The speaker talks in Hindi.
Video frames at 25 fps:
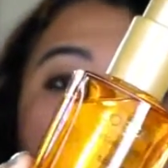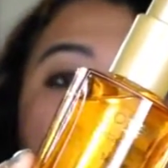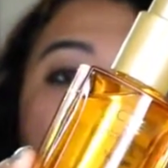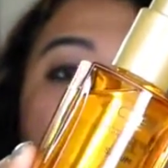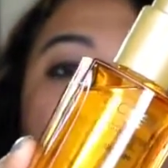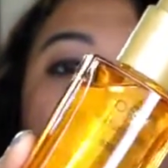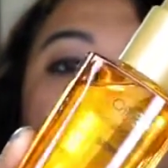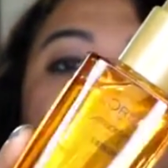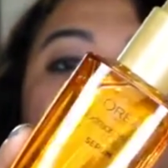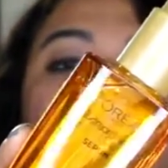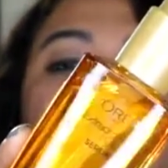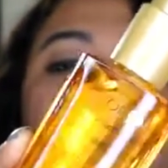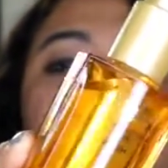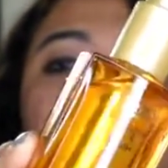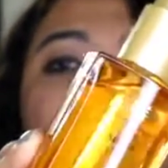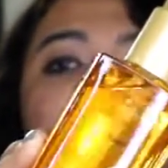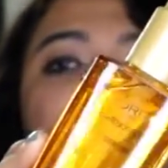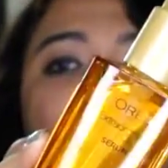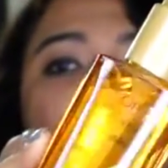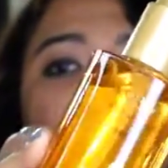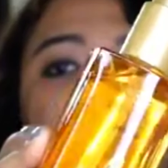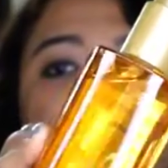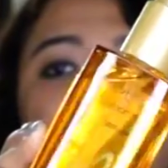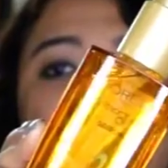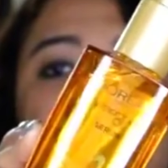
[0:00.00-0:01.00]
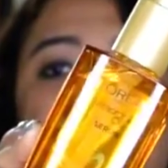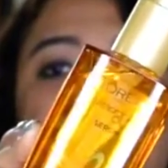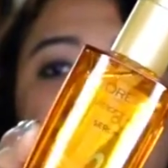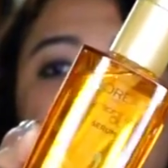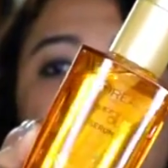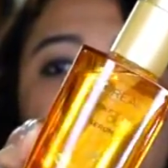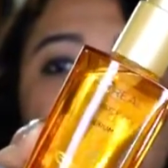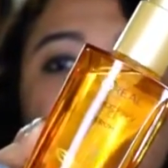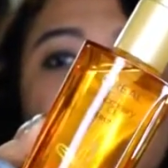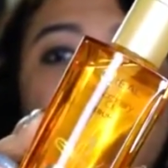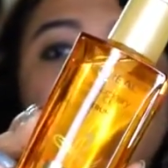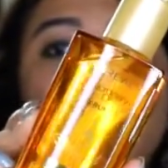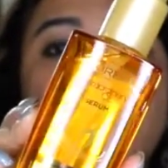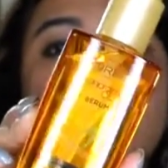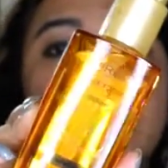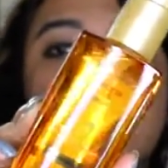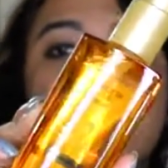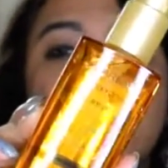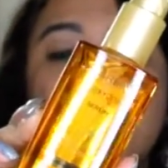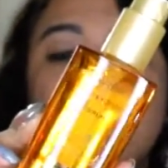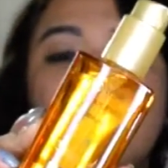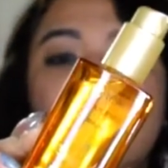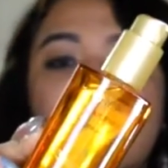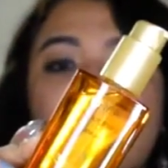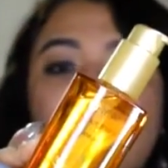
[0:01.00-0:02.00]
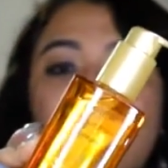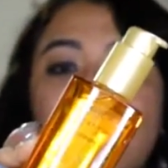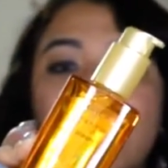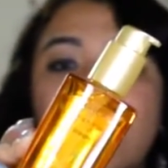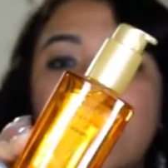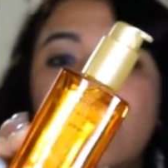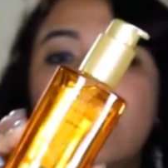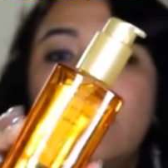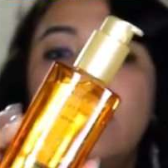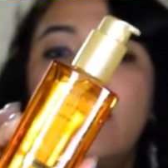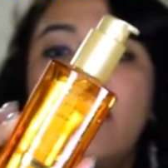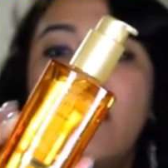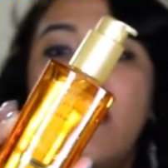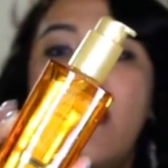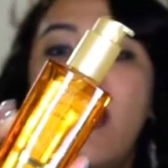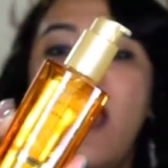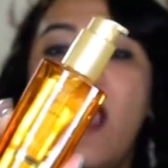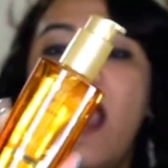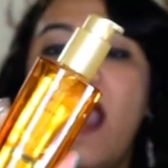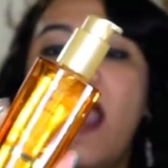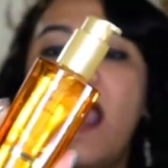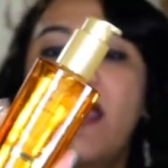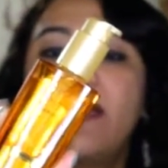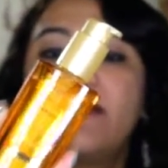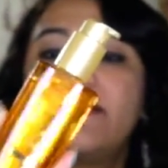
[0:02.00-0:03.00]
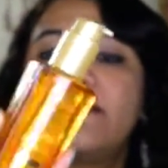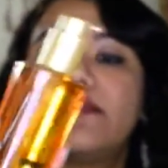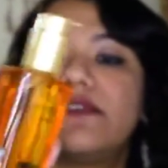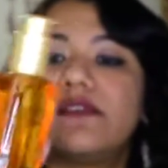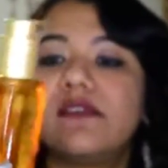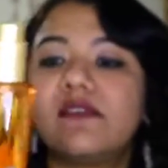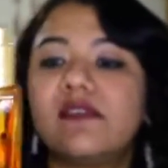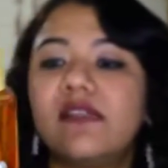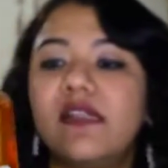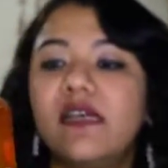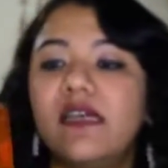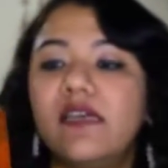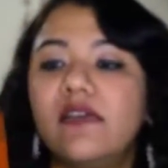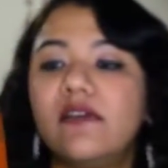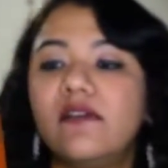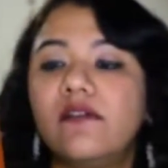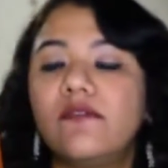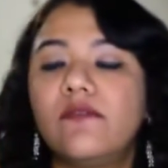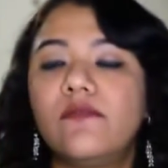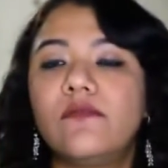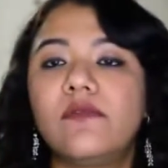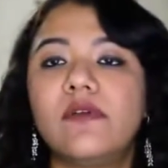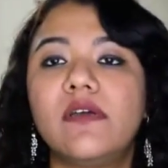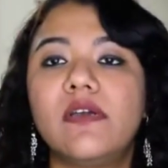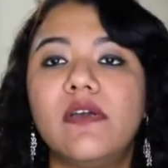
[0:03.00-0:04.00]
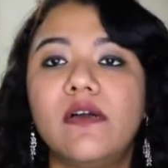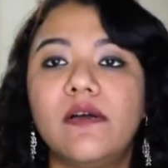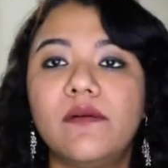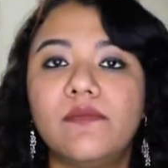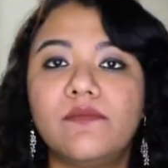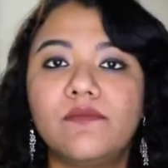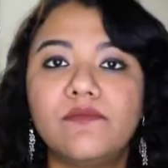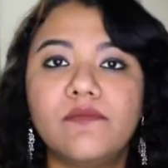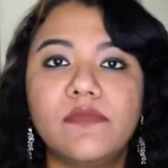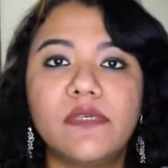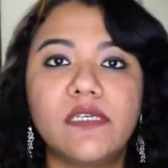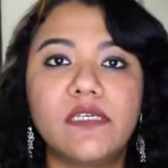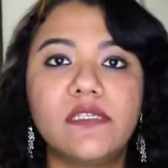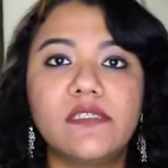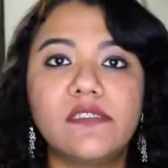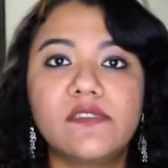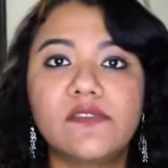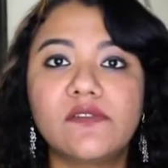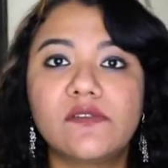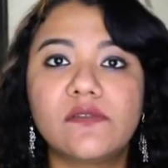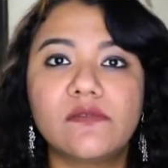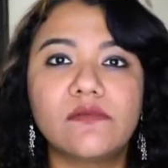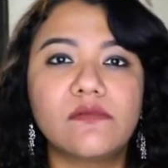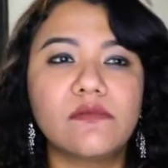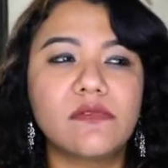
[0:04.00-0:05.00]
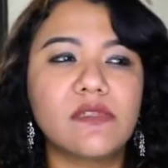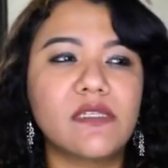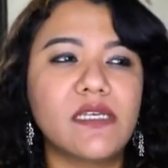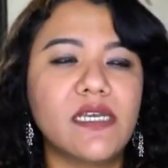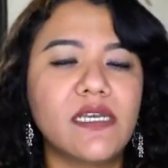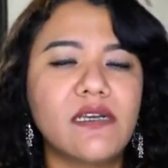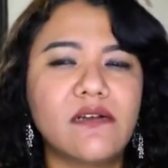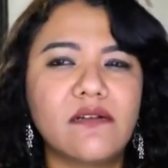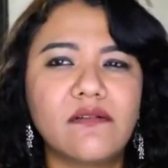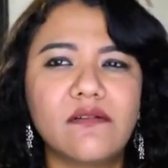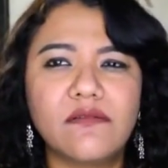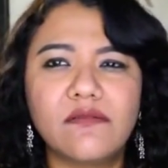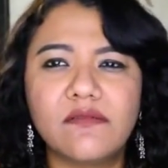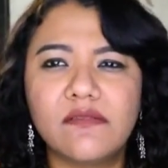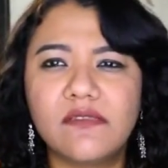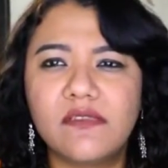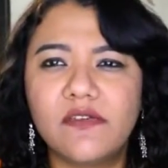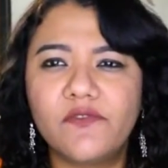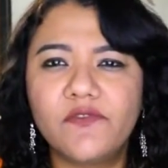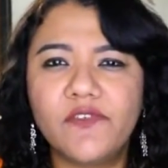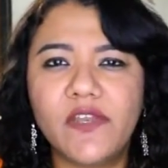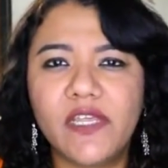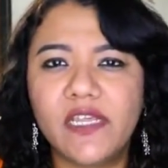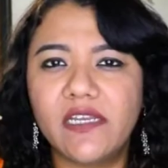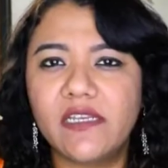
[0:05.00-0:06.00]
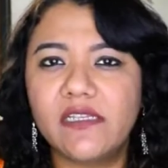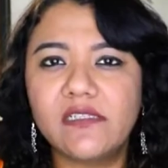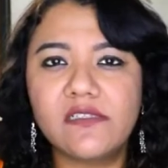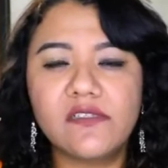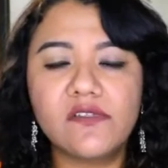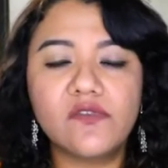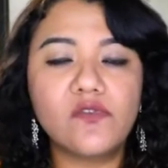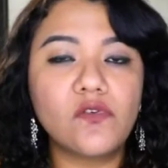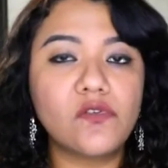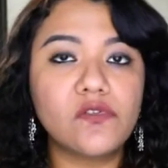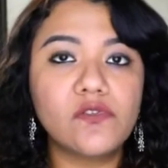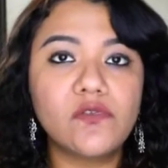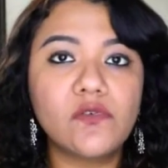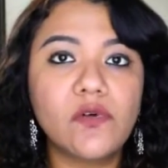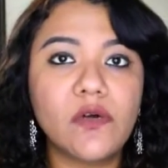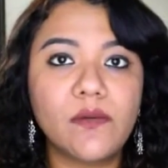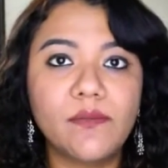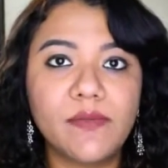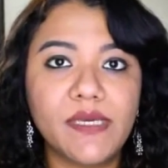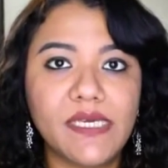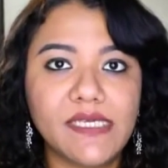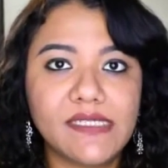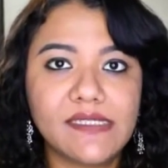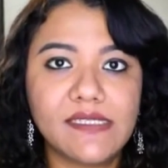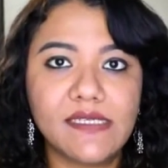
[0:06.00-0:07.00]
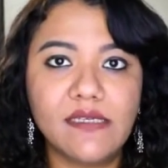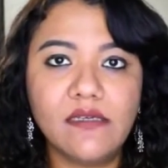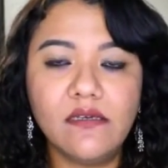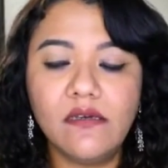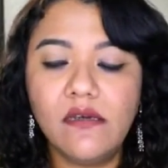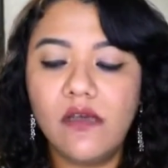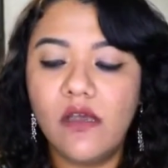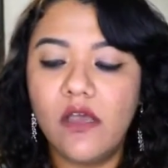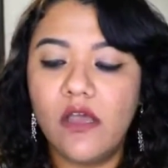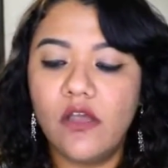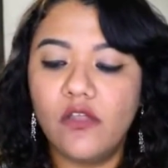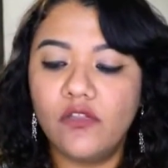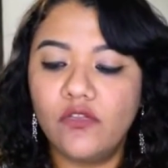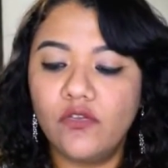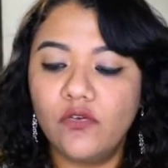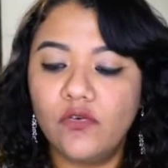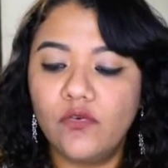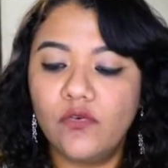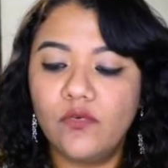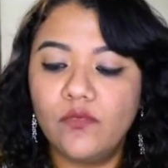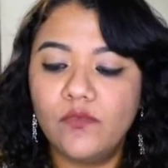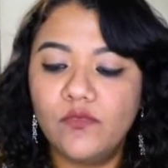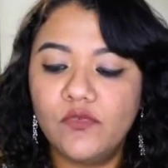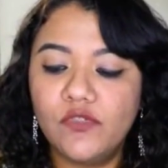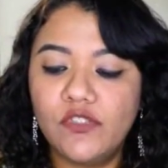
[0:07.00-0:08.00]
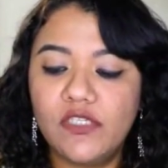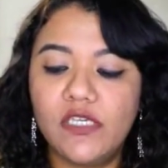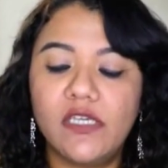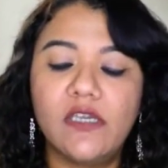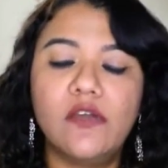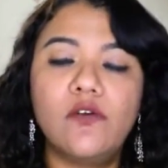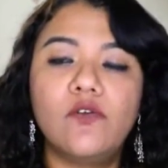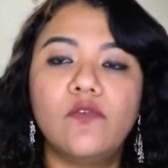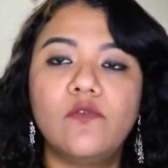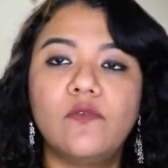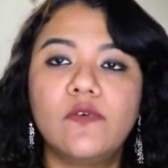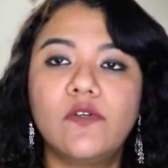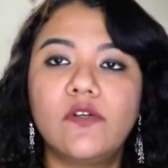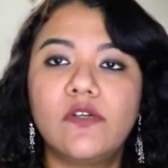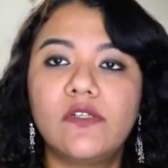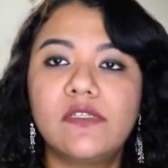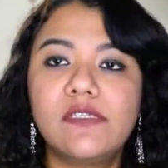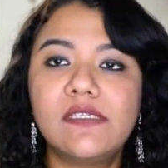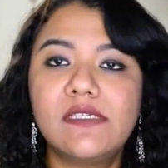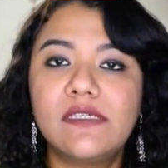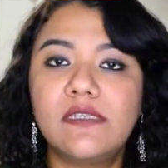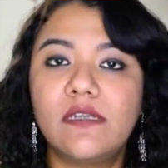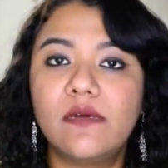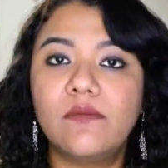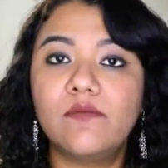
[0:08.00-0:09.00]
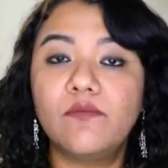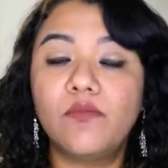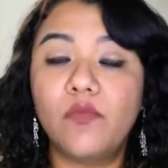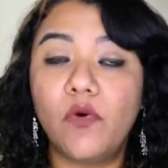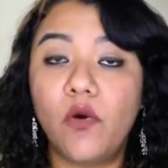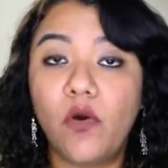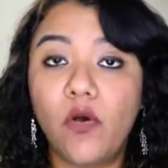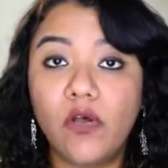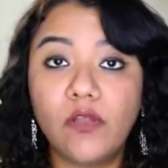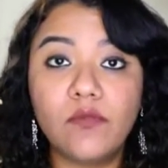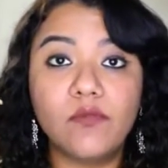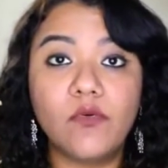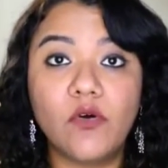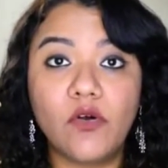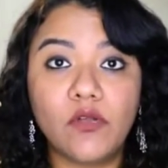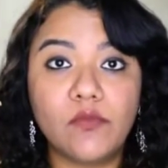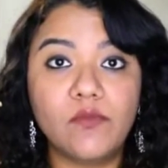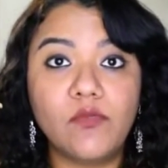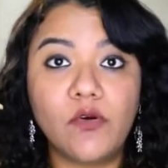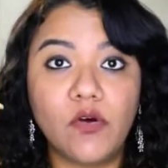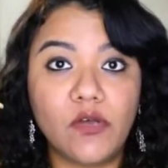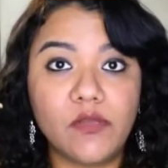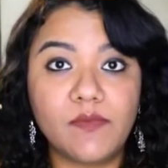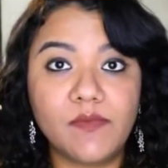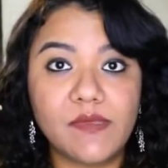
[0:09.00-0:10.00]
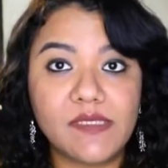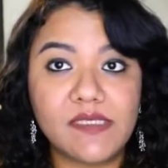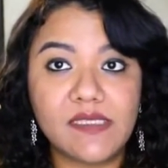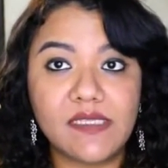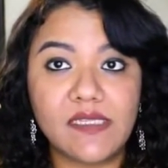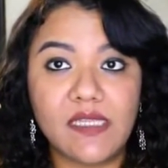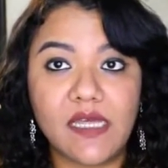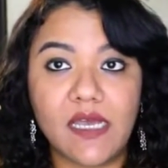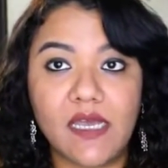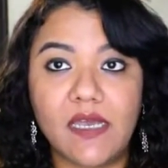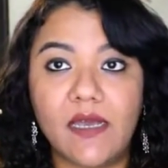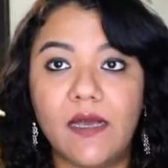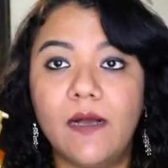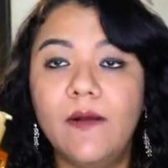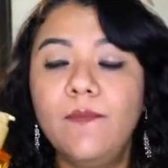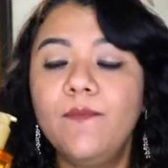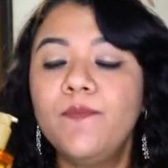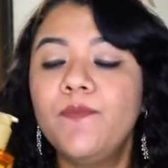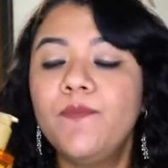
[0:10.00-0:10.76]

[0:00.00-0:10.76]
एंड सिर्फ दो से तीन बूंद लगती है ये एंड दिस इज़ लाइक इट्स लाइक द फ्रेगरेंस इज़ ऑल्सो अमेजिंग तो मुझे ये ओवरऑल सिरम बहुत बहुत बहुत पसंद आया